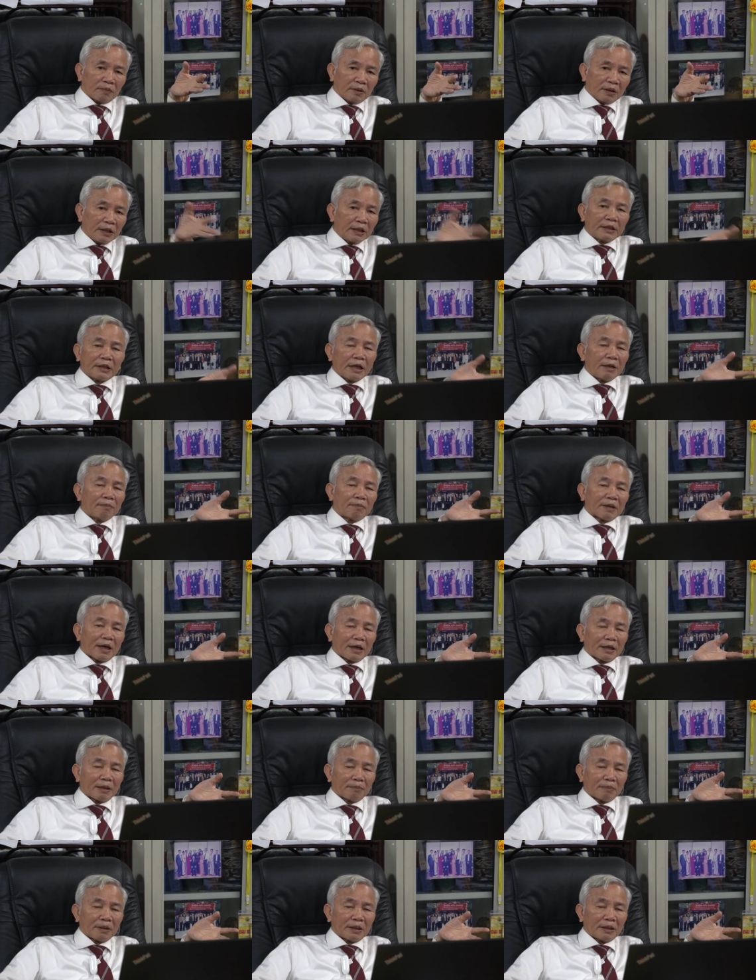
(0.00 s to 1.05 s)
đi tìm cái
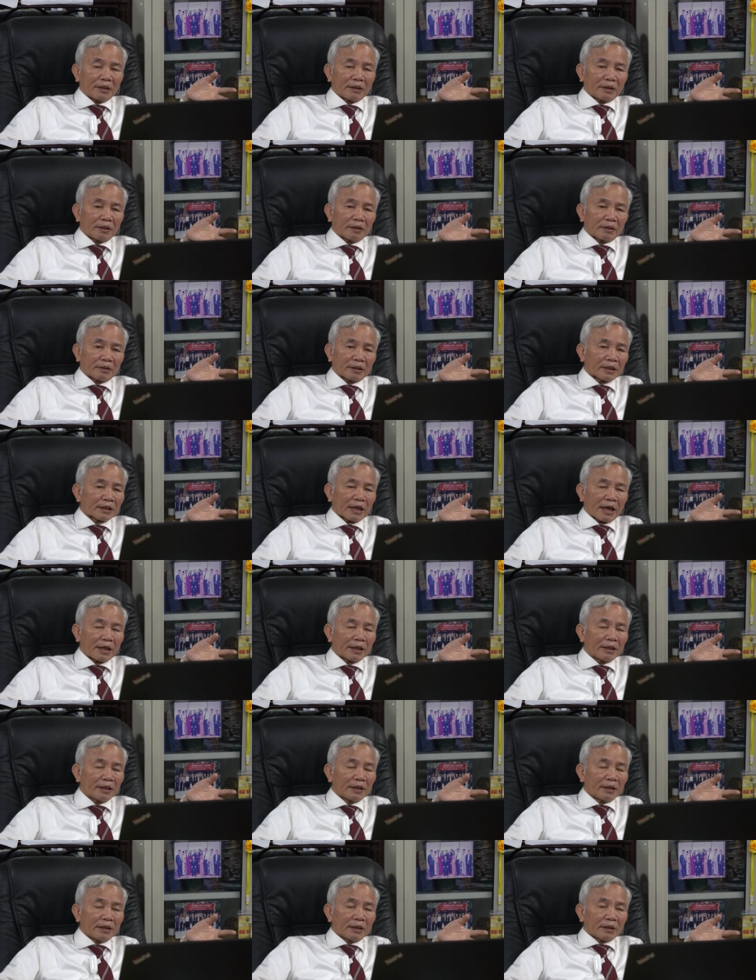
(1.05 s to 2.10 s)
là bị chết ngay
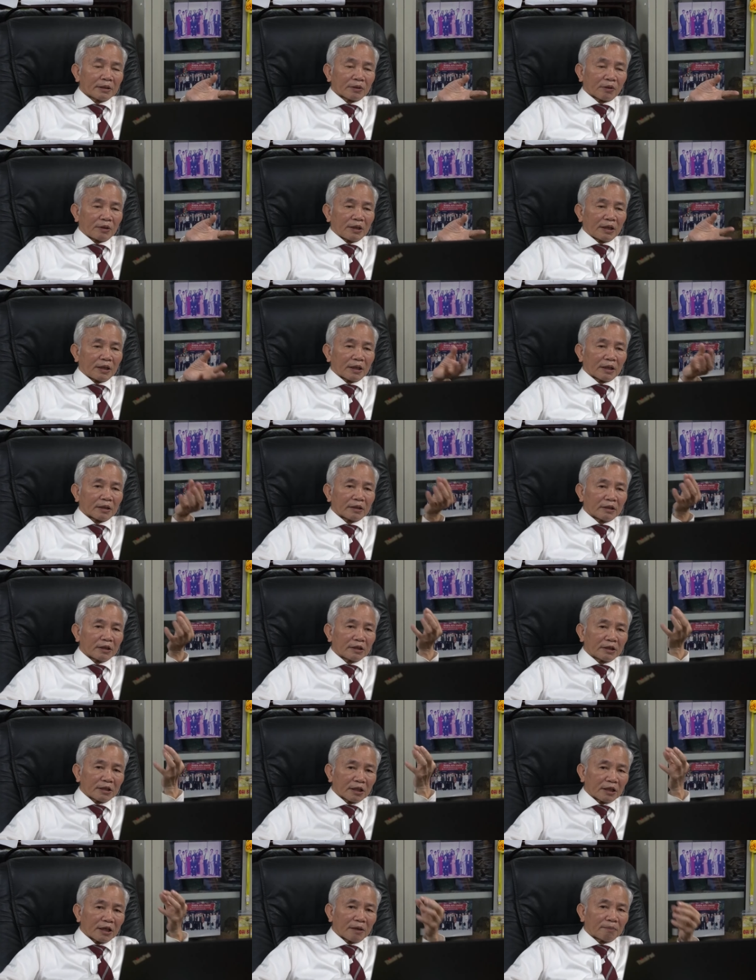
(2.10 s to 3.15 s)
cho nên là những
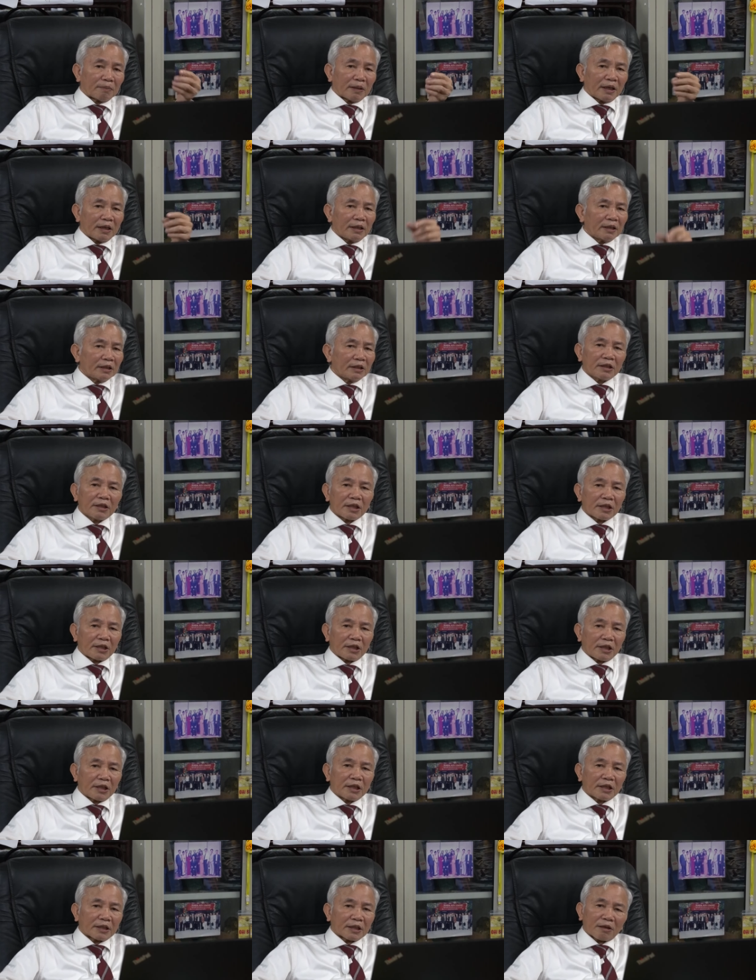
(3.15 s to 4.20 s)
trường hợp đấy những nghệ
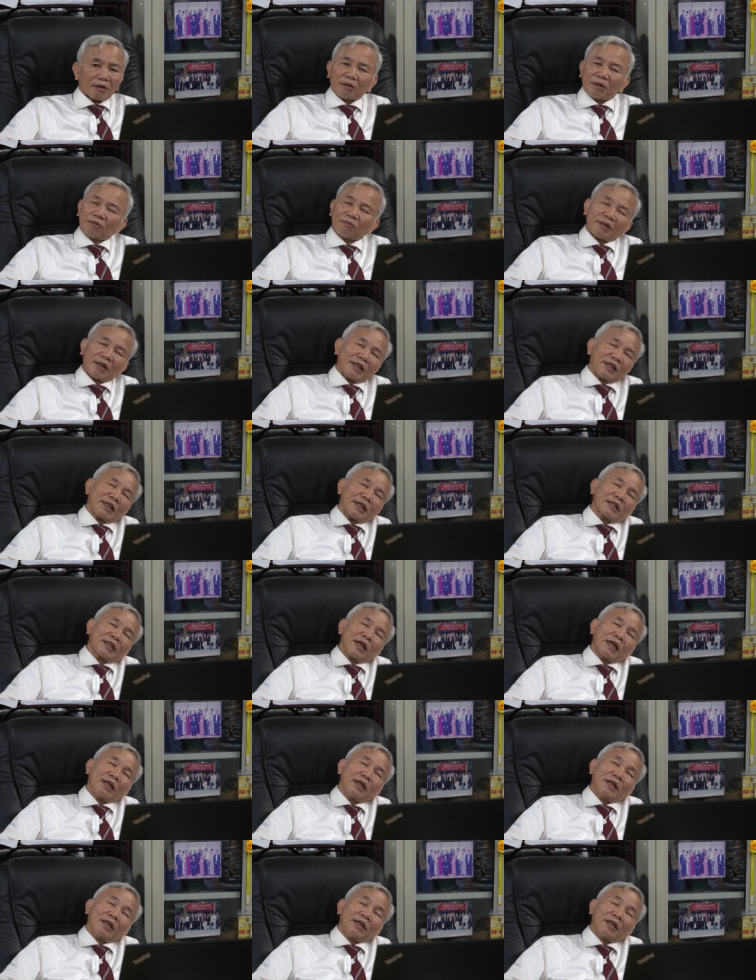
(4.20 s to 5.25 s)
sĩ người ta cũng không cần xác
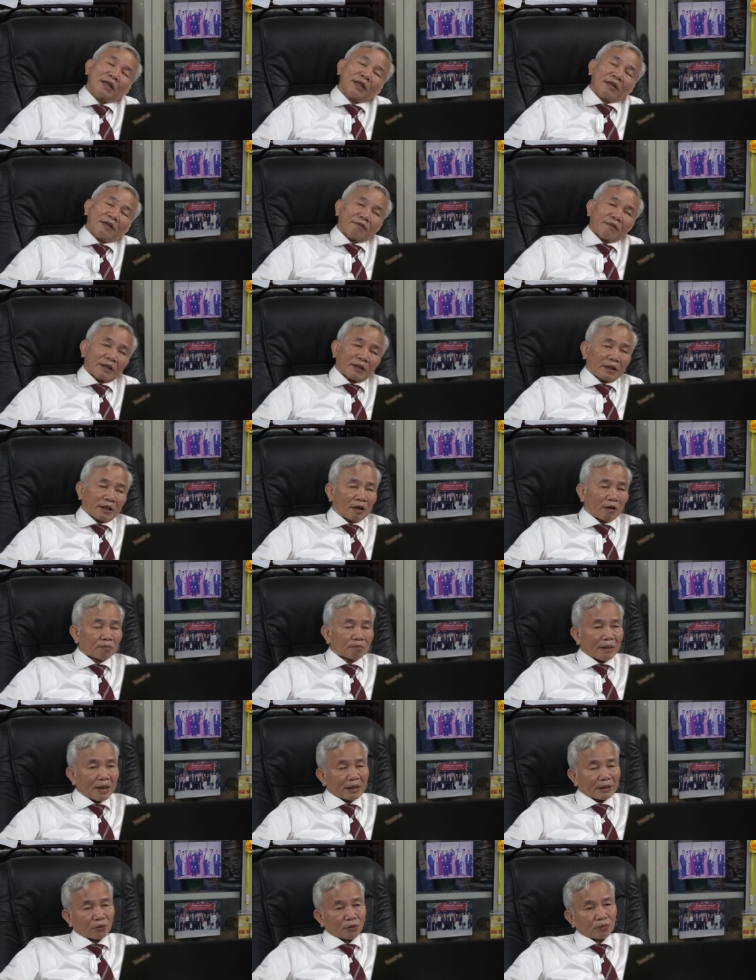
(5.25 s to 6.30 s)
thân vậy thì ông
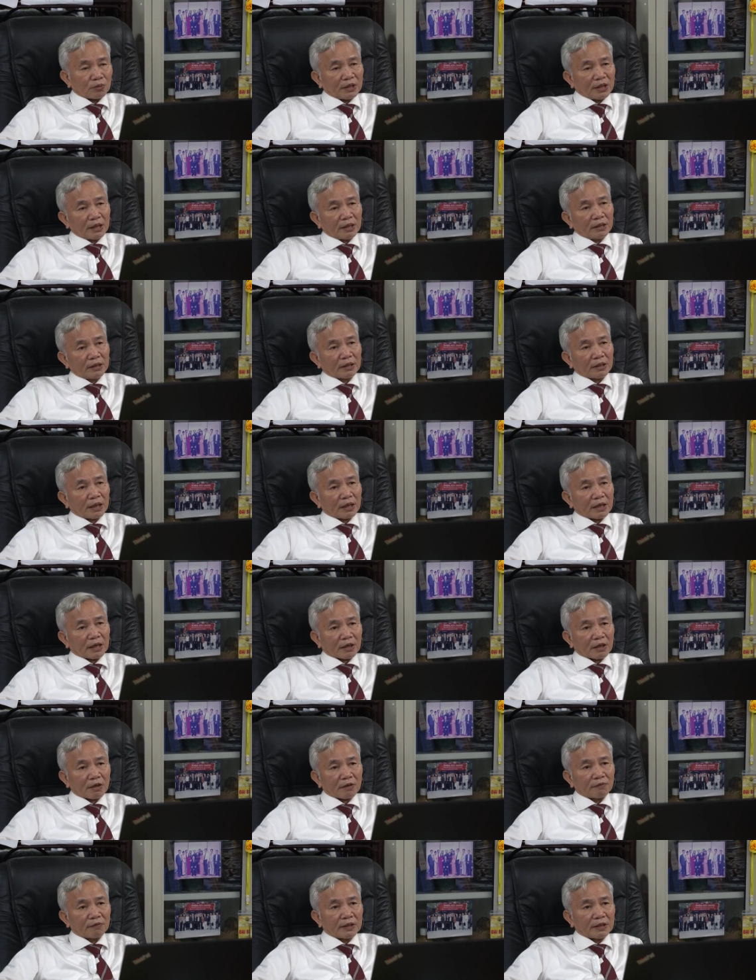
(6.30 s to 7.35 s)
bà tổ tiên hay là
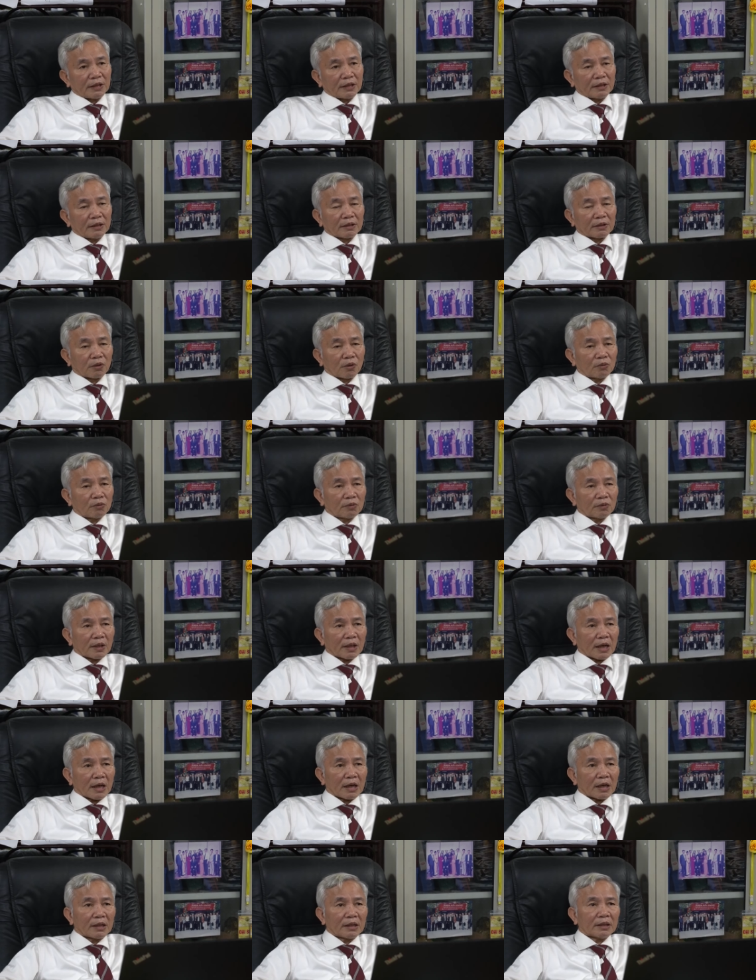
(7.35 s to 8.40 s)
các vị cũng
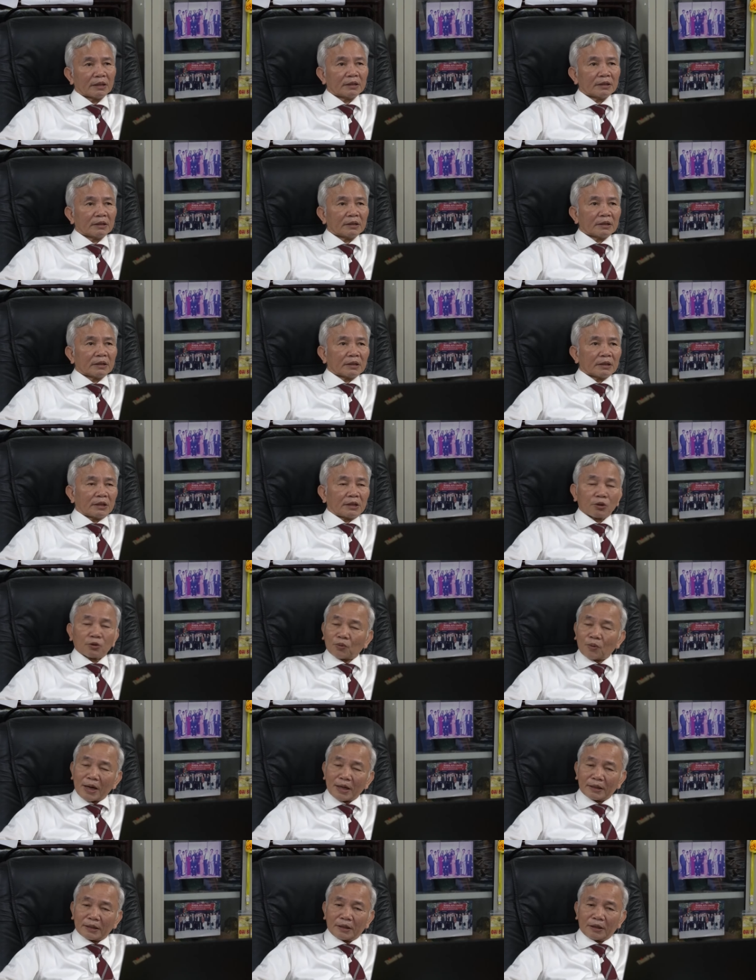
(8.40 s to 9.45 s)
là siêu
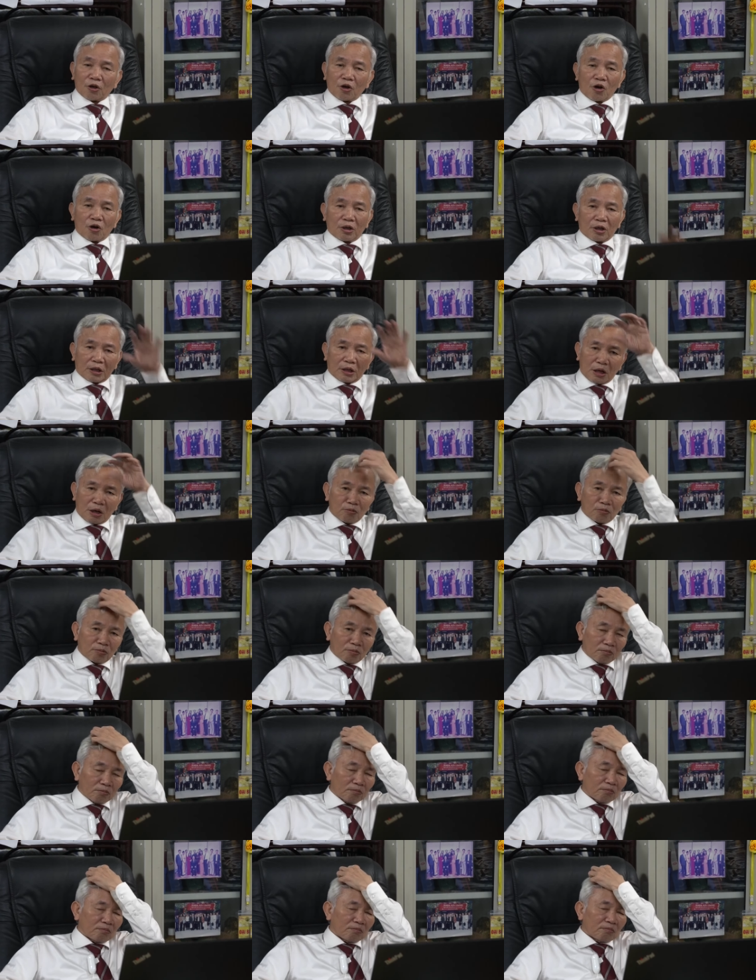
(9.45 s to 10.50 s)
thoát thì họ không